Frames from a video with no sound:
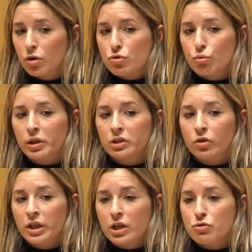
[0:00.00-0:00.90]
Su
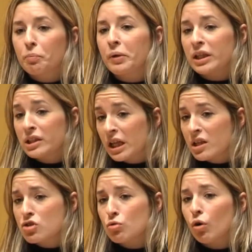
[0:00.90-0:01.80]
retórica y su
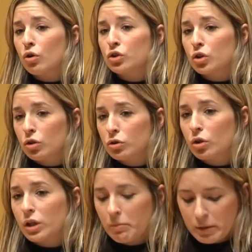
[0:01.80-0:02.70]
práctica, desde luego, son
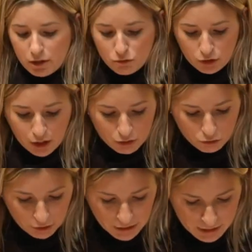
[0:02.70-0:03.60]
totalmente
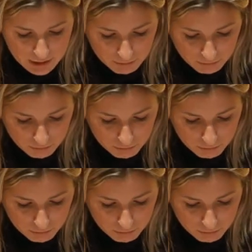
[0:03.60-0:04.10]
contradictorias.